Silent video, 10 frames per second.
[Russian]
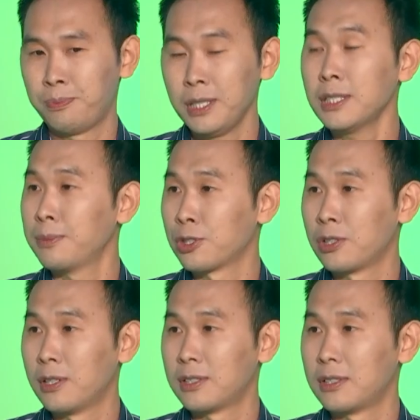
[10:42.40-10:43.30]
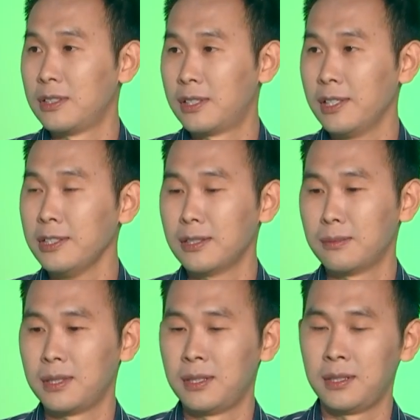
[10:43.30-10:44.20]
в принципе, ожидался
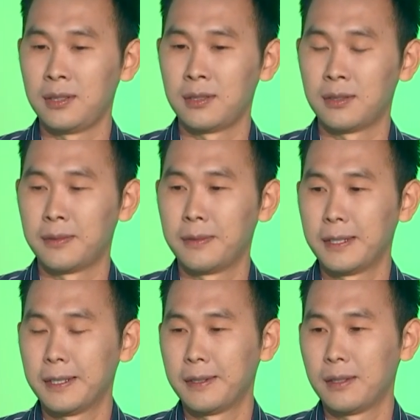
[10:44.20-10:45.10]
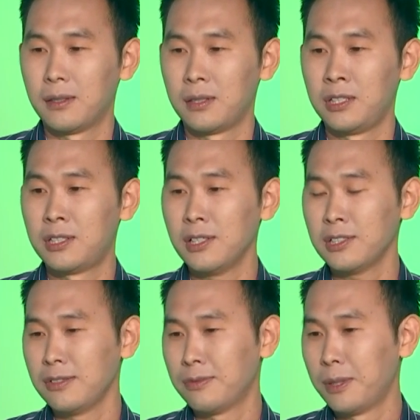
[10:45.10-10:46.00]
интересным. И
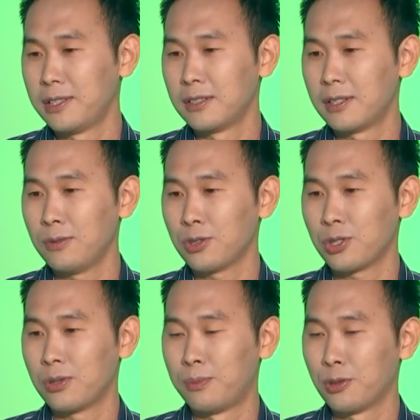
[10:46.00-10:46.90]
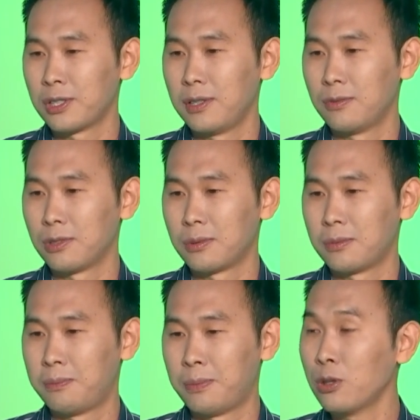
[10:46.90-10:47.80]
интересным в плане того, что после вот
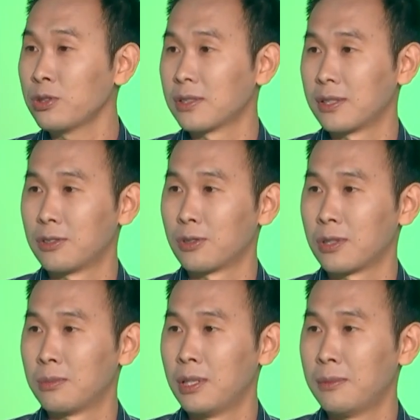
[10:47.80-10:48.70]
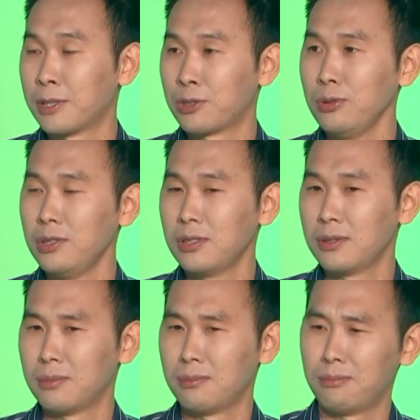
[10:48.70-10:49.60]
паузы, которая была, по
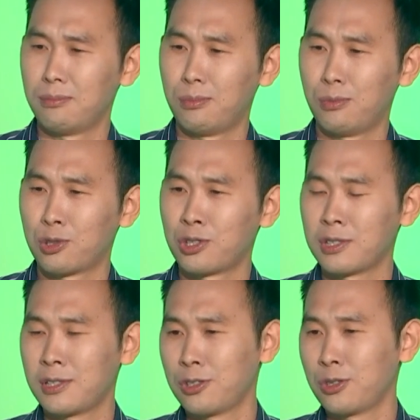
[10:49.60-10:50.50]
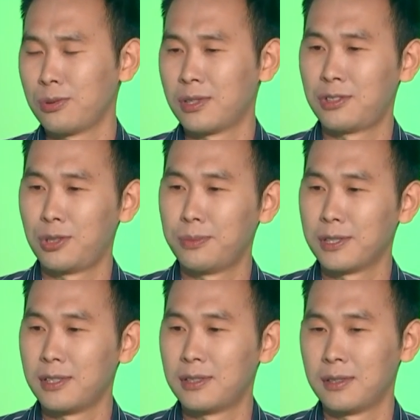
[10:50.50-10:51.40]
сути, можно сказать, что у нас в
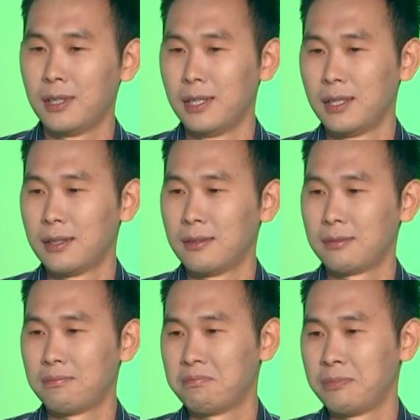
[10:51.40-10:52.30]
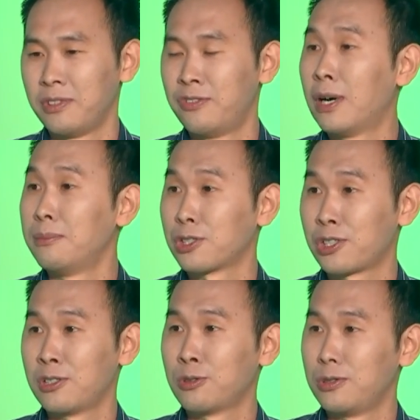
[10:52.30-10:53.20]
чемпионате два
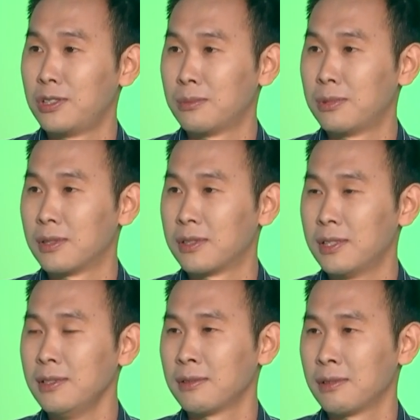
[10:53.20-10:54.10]
межсезонья было, да,